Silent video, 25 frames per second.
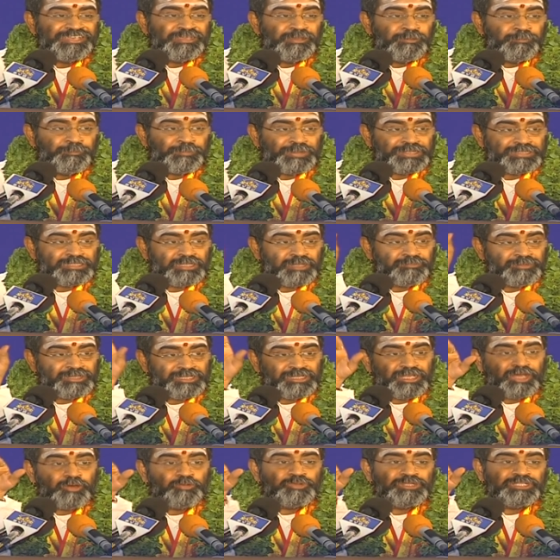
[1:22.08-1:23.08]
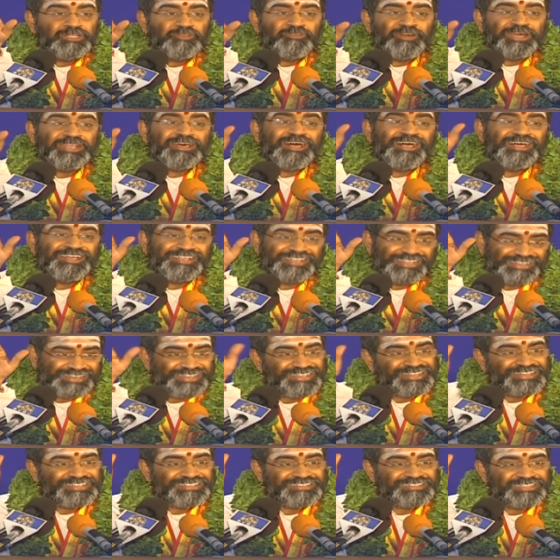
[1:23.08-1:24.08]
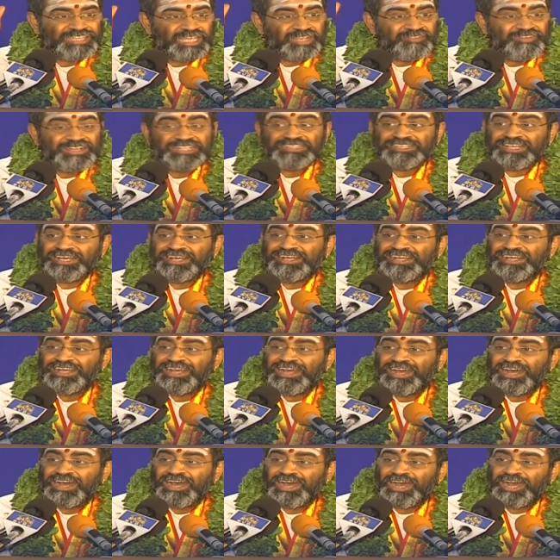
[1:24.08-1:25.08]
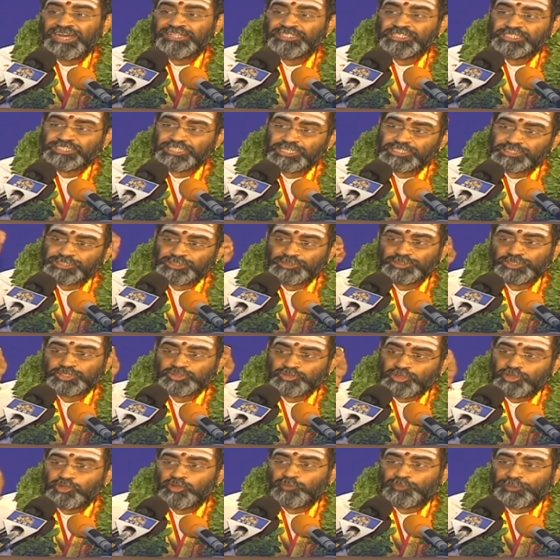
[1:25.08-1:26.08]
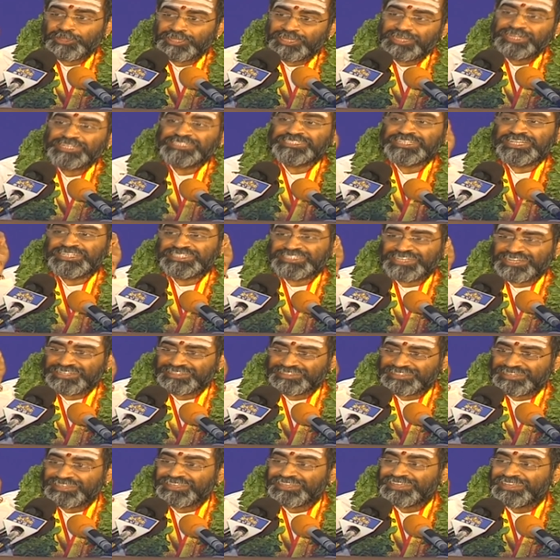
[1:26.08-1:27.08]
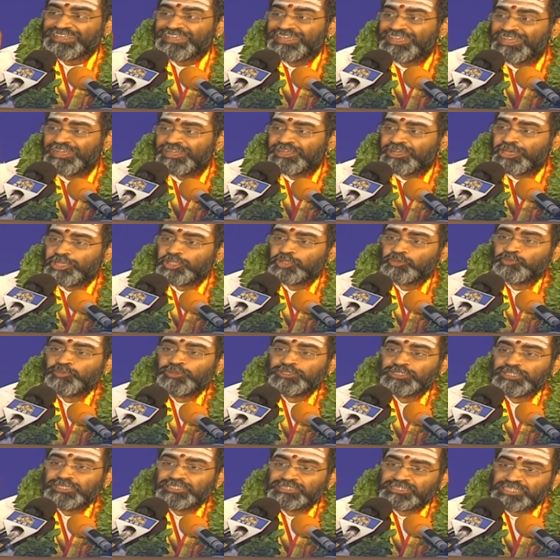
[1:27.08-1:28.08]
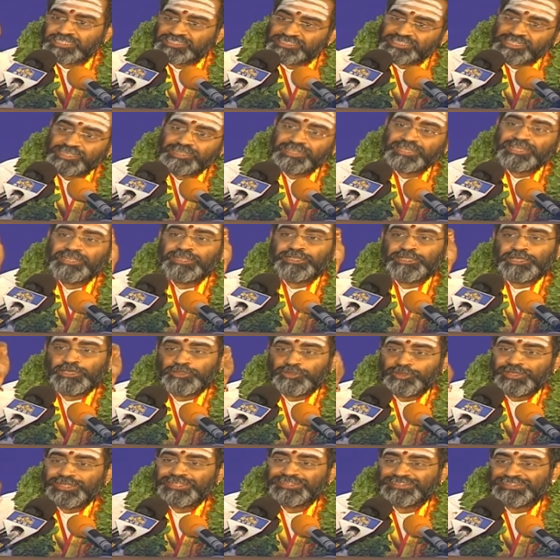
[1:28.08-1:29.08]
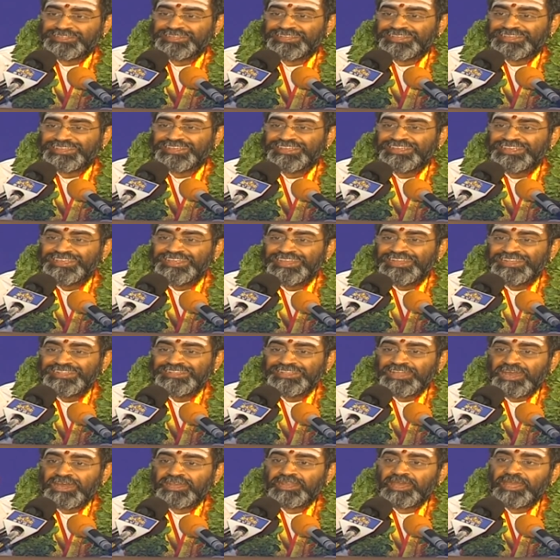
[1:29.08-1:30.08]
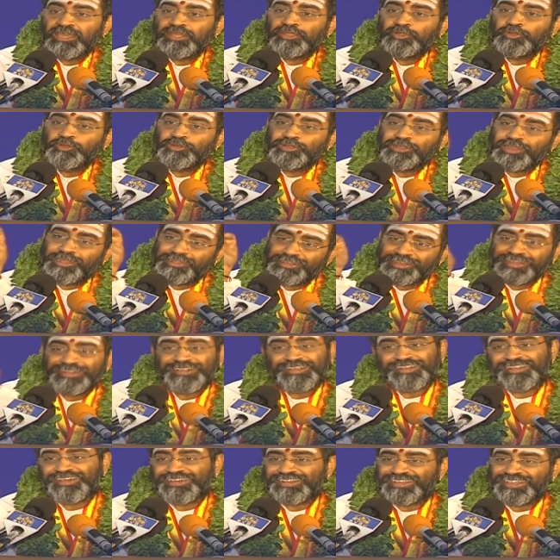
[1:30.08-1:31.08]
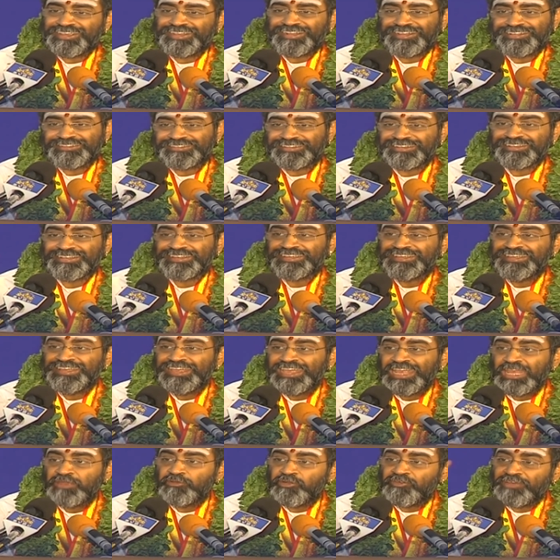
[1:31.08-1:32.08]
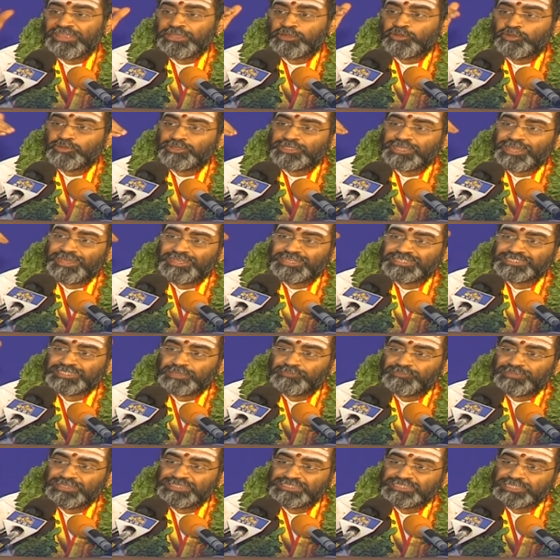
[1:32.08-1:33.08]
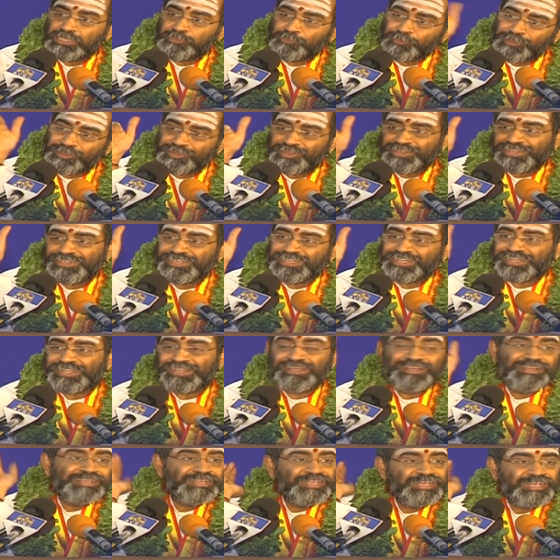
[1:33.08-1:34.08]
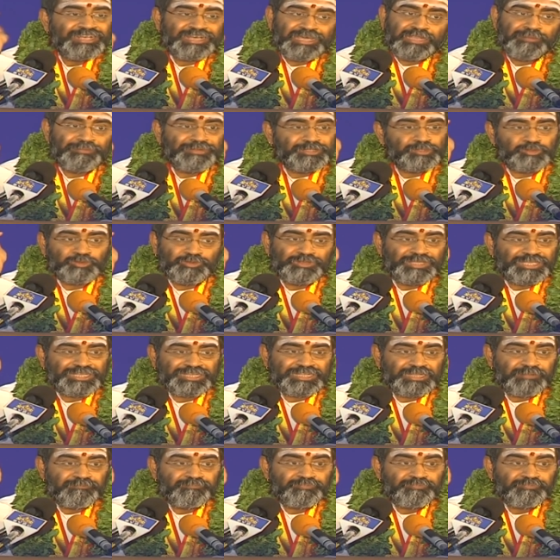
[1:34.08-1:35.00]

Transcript: ప్రథమంగా ఉన్నది వరాహగిరి తర్వాత ఆదిశేషుడు స్వరూపం గనక శేషాద్రి గరుత్మంతుడు తెచ్చాడు గనక గరుడాద్రి నారాయణుడు ఉన్నాడు గనక నారాయణాద్రి ఇవి వైకుంఠానికి సంబంధించిన పేర్లన్నీ ఇక్కడ కనబడుతున్నాయి ఇక్కడ